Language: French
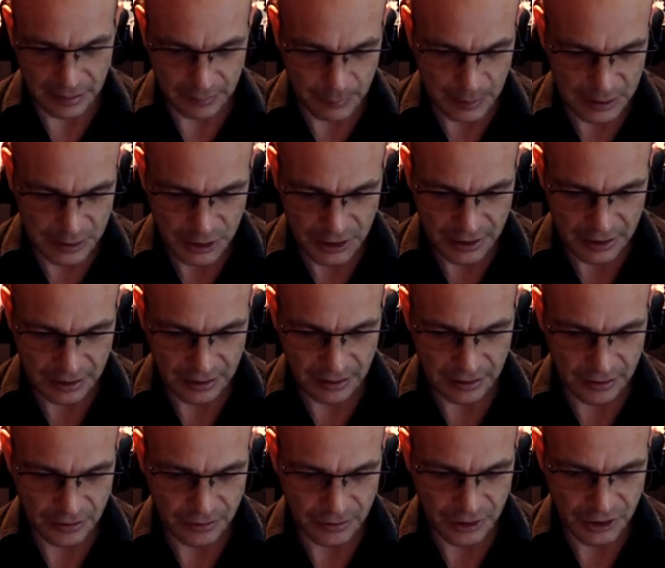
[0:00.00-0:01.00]
ben,
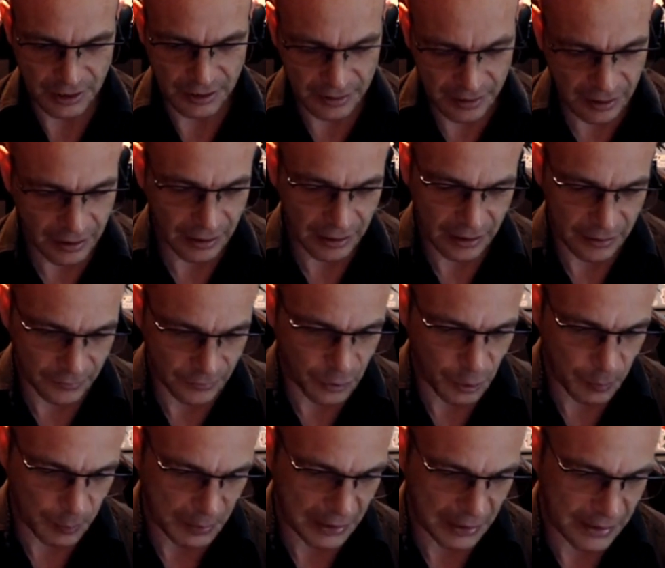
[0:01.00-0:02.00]
j'ai intégré une
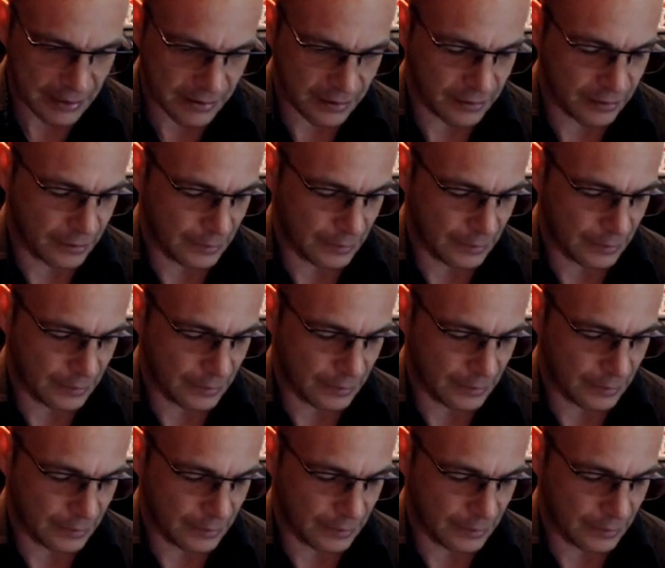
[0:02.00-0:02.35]
entreprise,